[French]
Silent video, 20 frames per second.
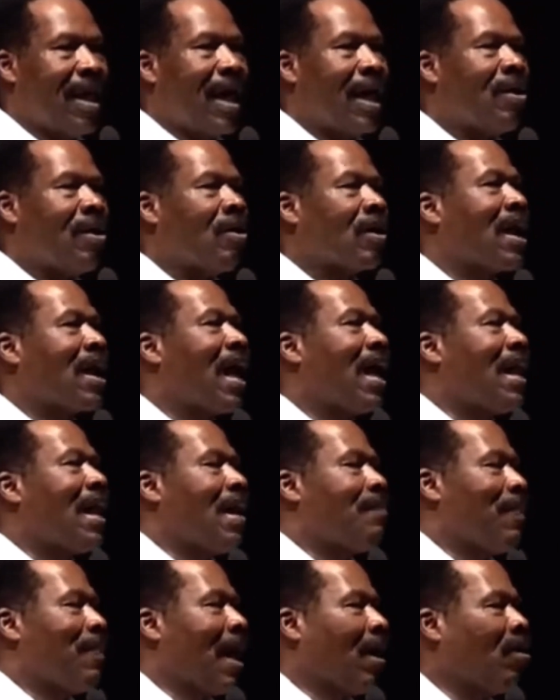Alors quand la
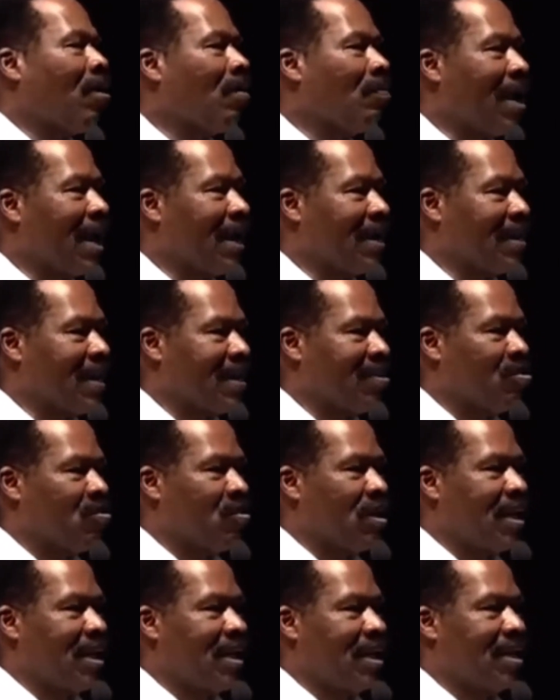parole m'a été
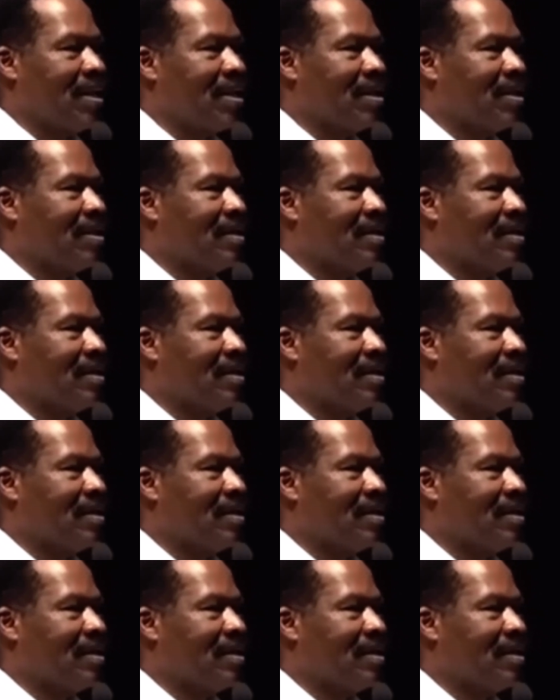donnée,